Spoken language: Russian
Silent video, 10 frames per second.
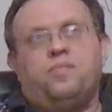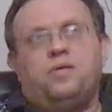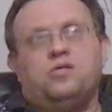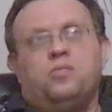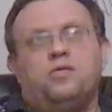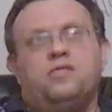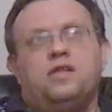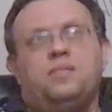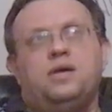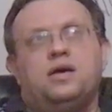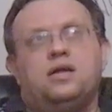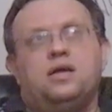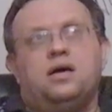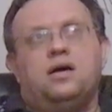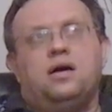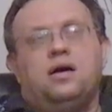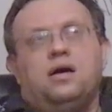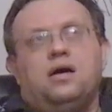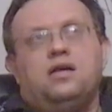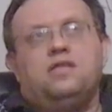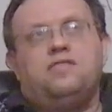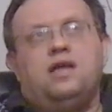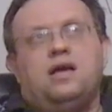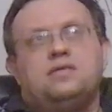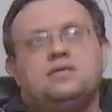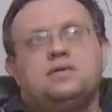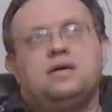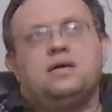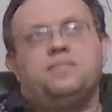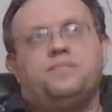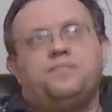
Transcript: подобного намерения является